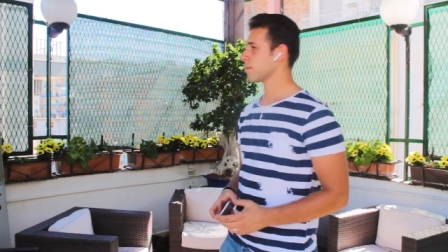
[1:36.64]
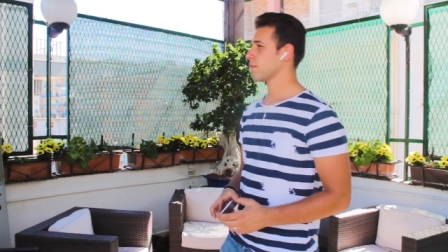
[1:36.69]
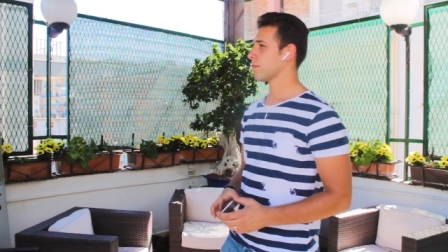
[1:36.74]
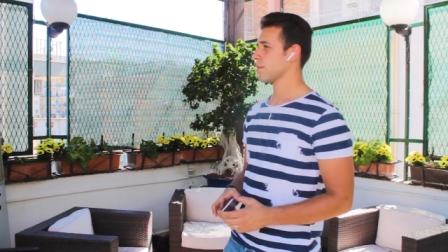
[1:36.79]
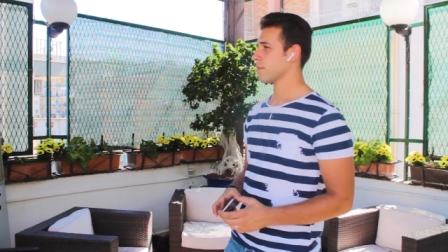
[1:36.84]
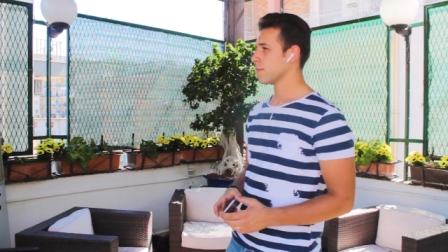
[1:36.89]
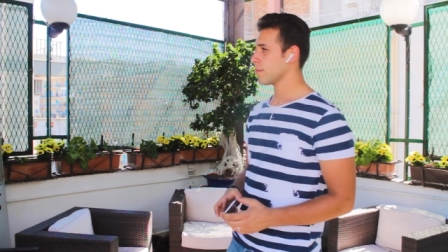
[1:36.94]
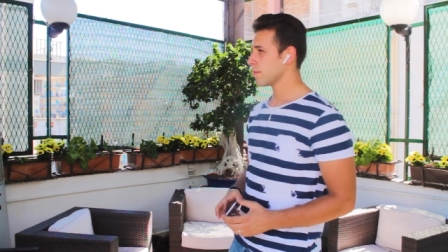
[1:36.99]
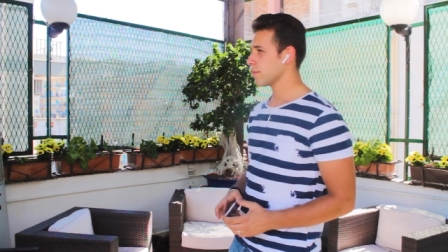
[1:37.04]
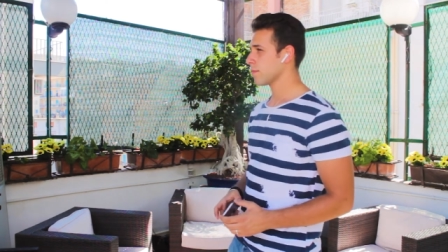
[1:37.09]

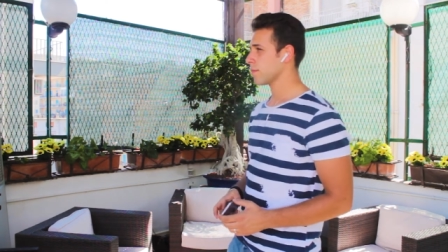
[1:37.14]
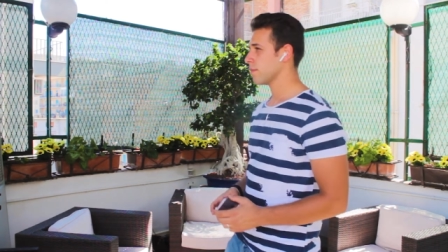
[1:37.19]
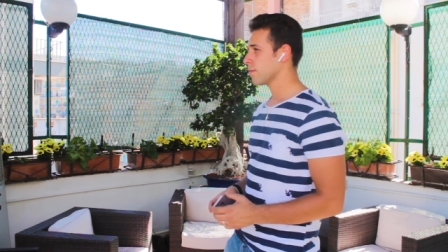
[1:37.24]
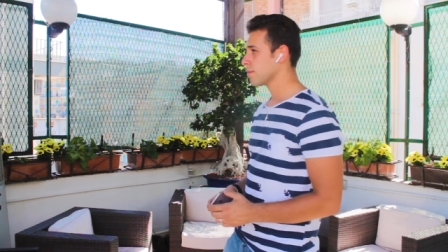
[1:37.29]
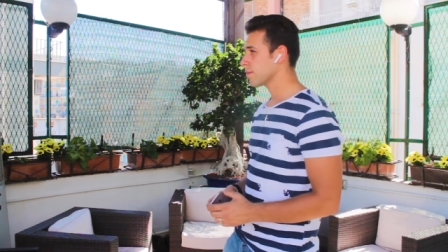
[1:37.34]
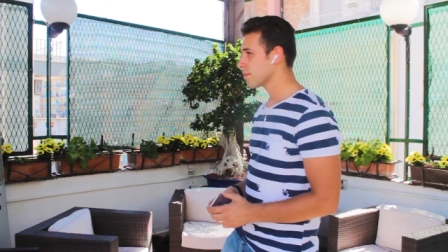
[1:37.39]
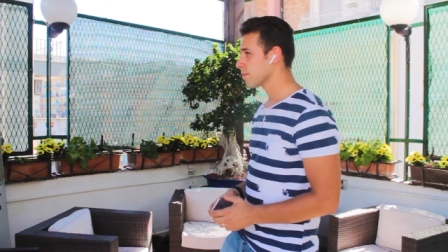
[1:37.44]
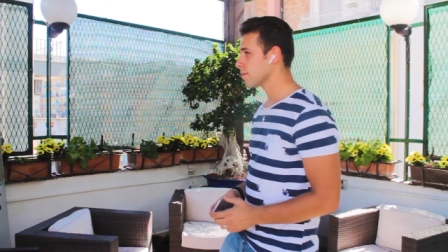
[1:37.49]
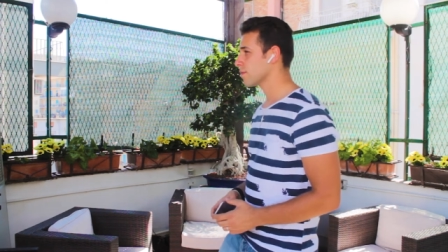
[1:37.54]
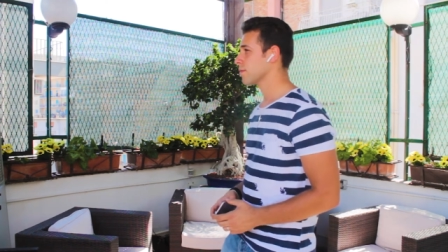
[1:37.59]
inserirla
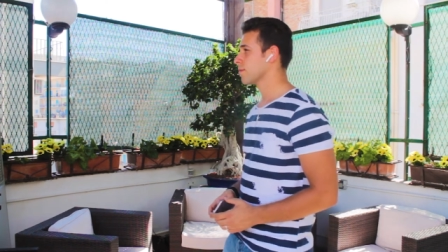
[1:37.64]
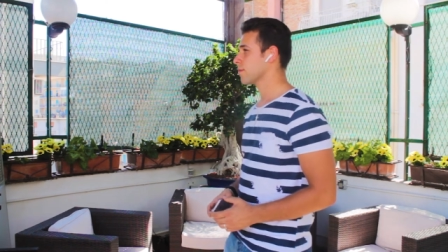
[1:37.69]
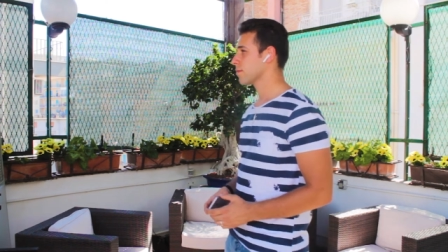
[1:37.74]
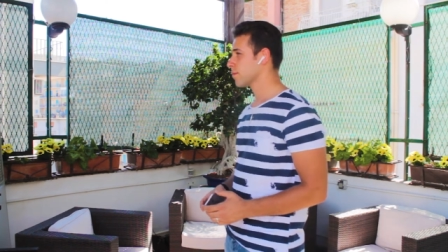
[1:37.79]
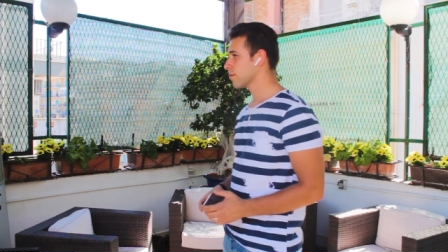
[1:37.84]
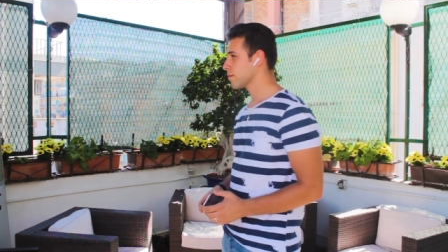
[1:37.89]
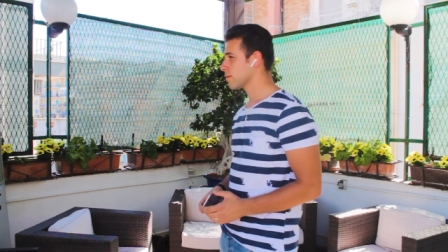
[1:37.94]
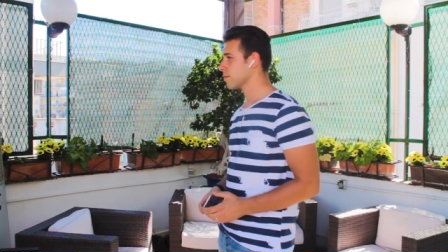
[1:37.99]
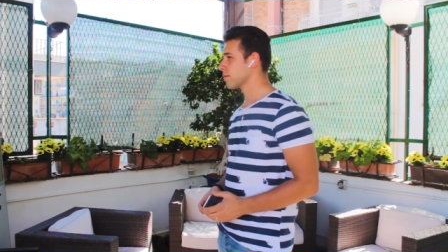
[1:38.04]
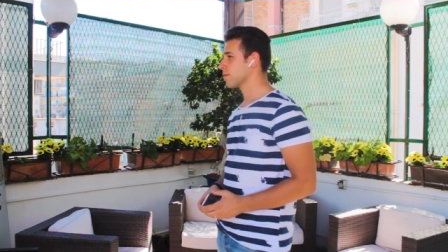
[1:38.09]
nell'orecchio
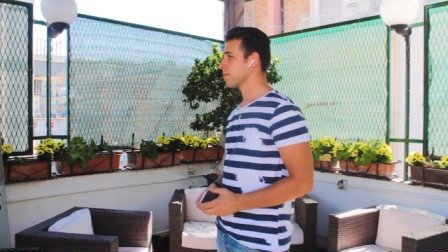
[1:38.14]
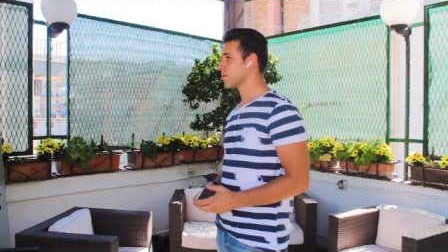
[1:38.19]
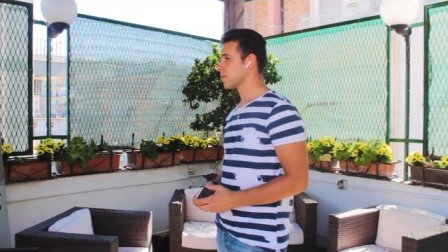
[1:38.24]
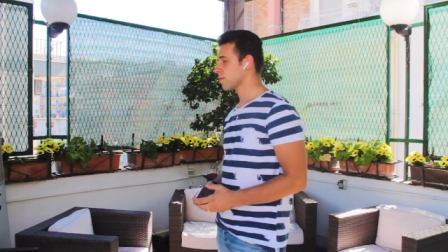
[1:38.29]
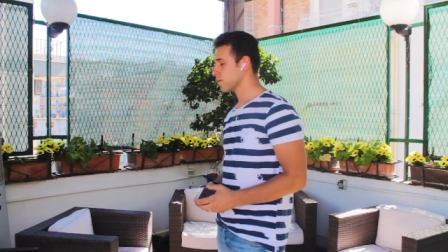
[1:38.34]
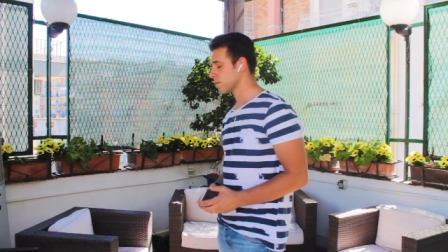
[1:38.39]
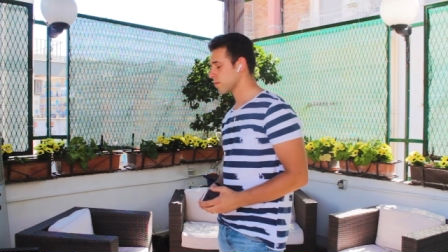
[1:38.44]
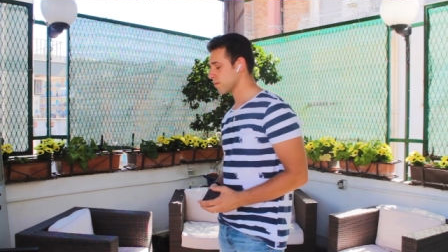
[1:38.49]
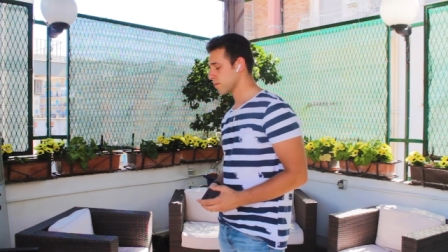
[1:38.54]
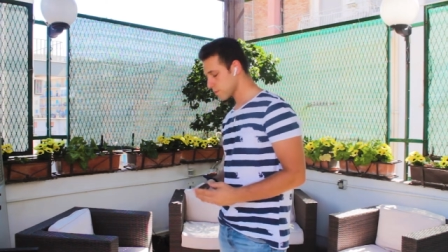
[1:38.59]
e il
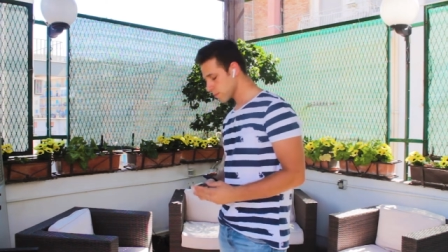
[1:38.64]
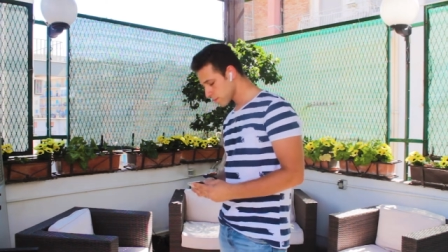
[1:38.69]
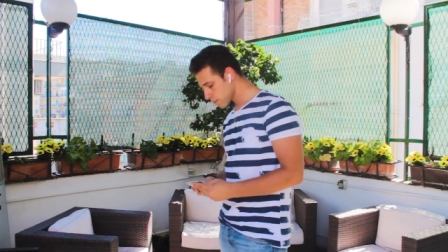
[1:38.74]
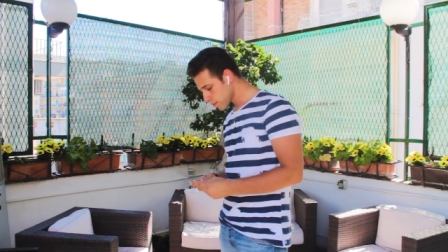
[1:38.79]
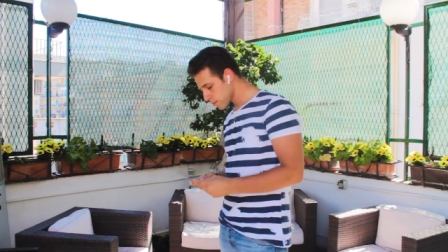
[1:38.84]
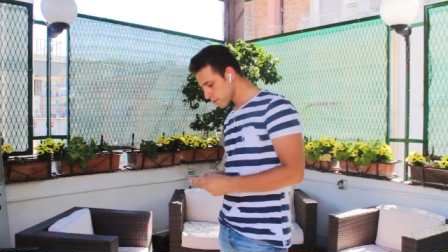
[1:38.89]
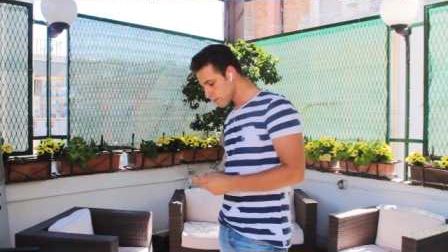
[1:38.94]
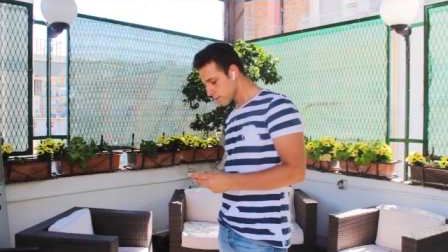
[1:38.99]
gioco è fatto,